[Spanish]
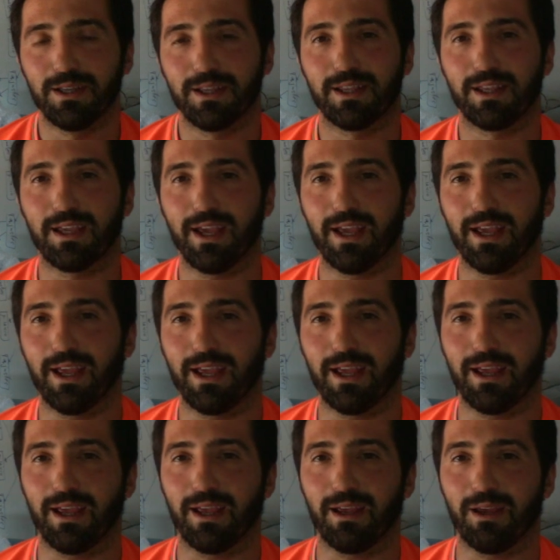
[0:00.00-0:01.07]

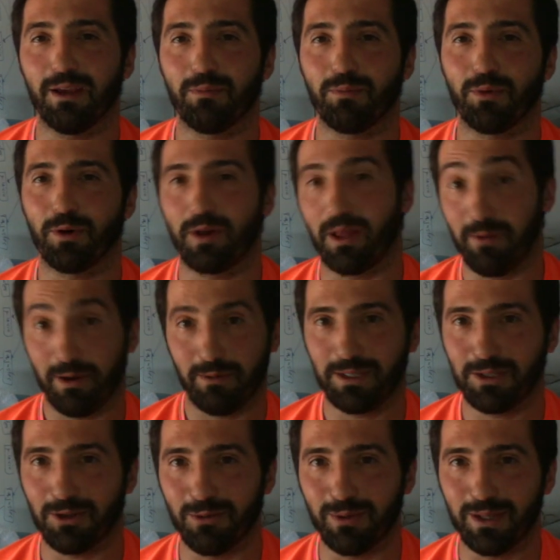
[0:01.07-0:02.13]
que por haber
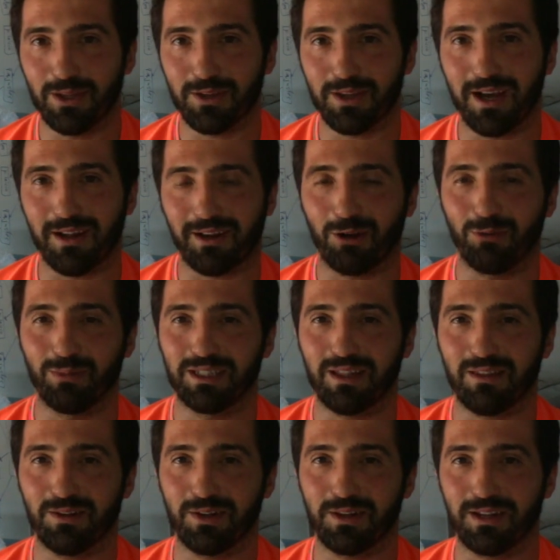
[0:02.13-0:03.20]
visto el vídeo de las
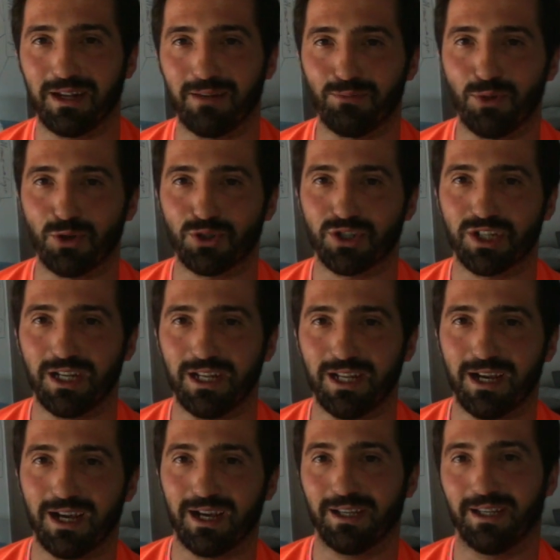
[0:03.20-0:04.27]
recomendaciones de las
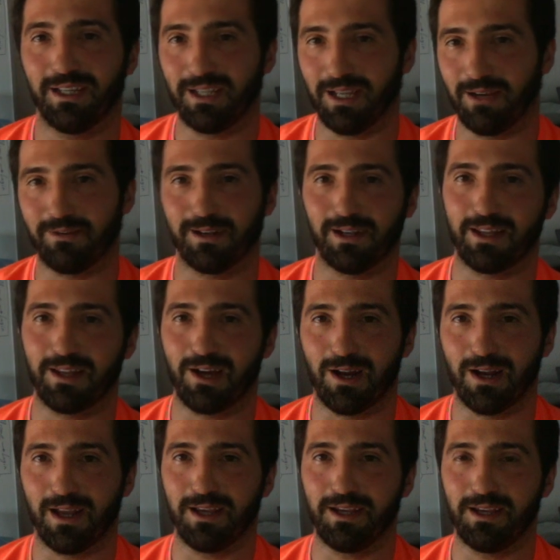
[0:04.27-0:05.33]
mochilas y haberle dado
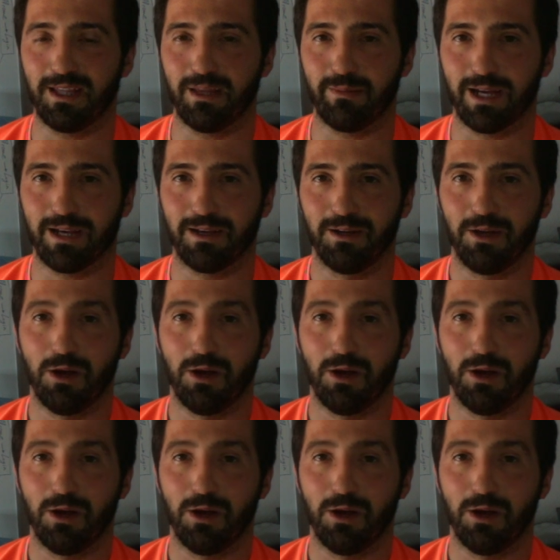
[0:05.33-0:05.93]
like y demás,